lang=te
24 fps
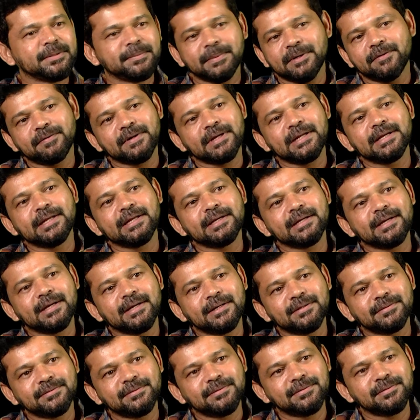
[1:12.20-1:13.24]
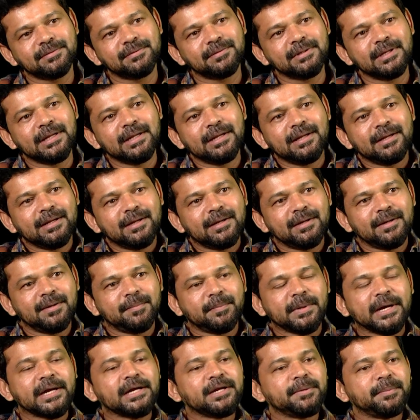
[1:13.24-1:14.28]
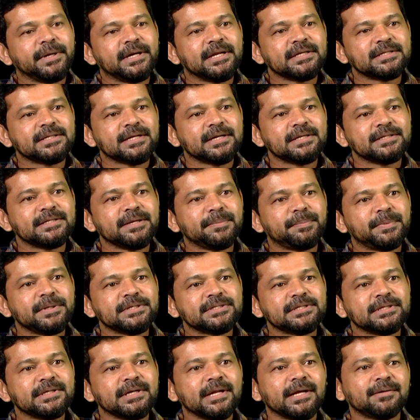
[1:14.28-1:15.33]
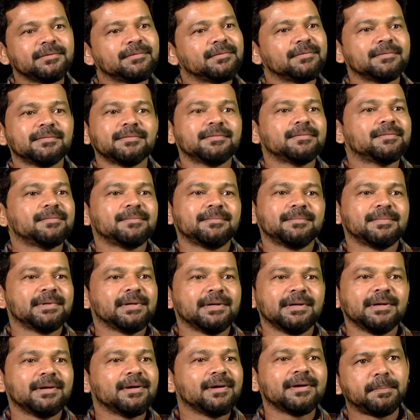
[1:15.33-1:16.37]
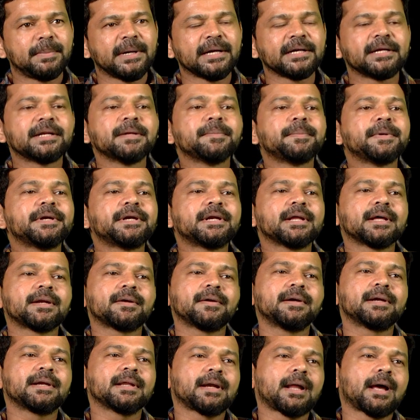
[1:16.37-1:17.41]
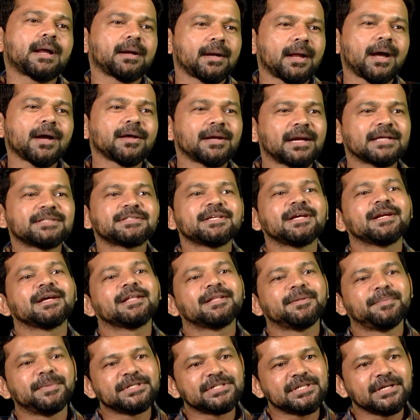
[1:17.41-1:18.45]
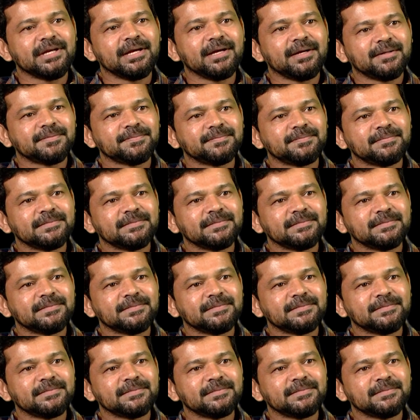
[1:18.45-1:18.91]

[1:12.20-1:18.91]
పవన్ కళ్యాణ్ గారు పార్టీ పెట్టేశారని చెప్పేసి నేను పార్టీ పెట్టారు అంటే నా నాకు నచ్చాలి కదా బేసిక్గా